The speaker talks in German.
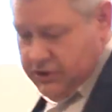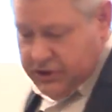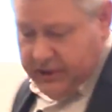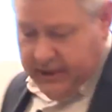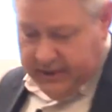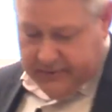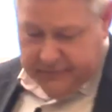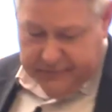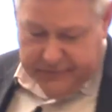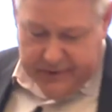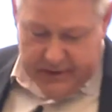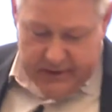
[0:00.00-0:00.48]

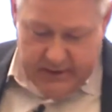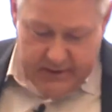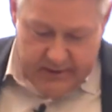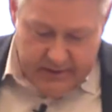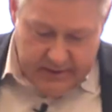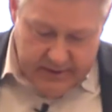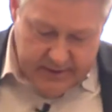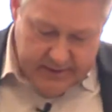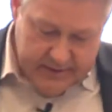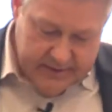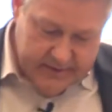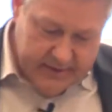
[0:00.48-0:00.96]
stattfindet,
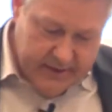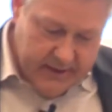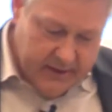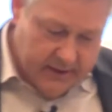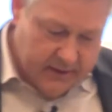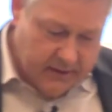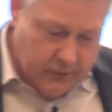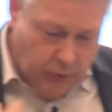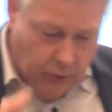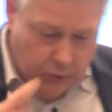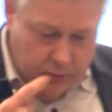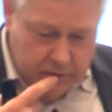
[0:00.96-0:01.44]
ist, der
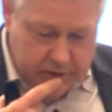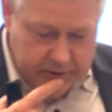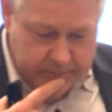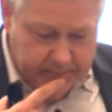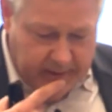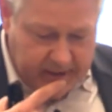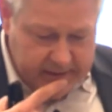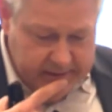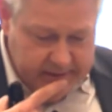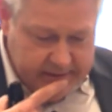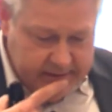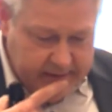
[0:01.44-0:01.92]
Coach
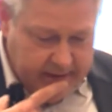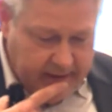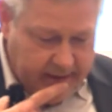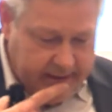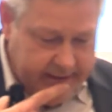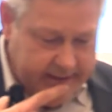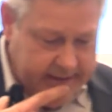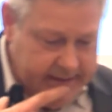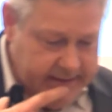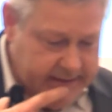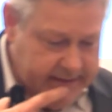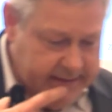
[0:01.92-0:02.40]
macht sich
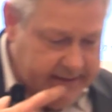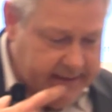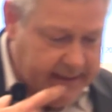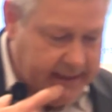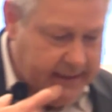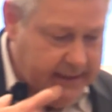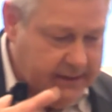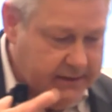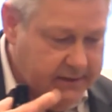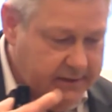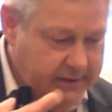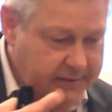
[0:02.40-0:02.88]
eigentlich
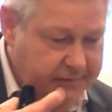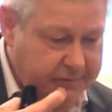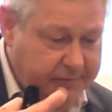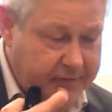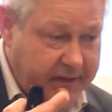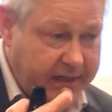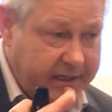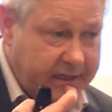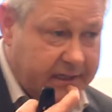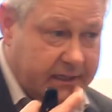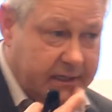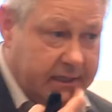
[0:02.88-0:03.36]
relativ
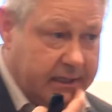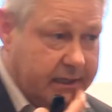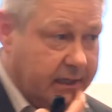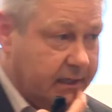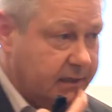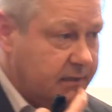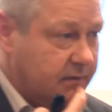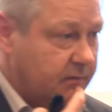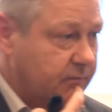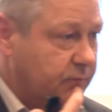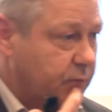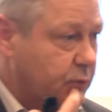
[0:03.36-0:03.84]
wenig
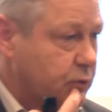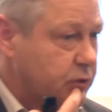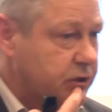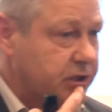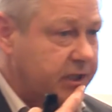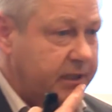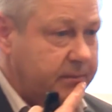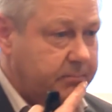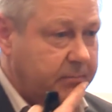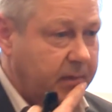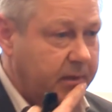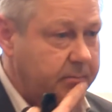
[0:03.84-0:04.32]
Gedanken, wo
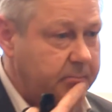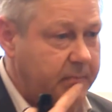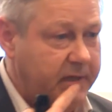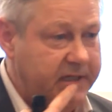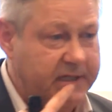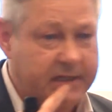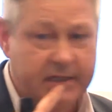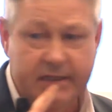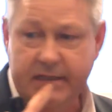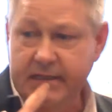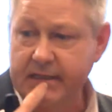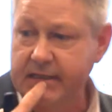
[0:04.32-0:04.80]
steht mein
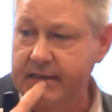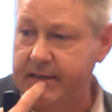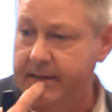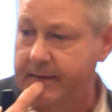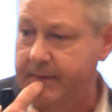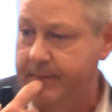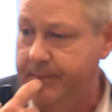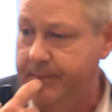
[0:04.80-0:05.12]
Mentee?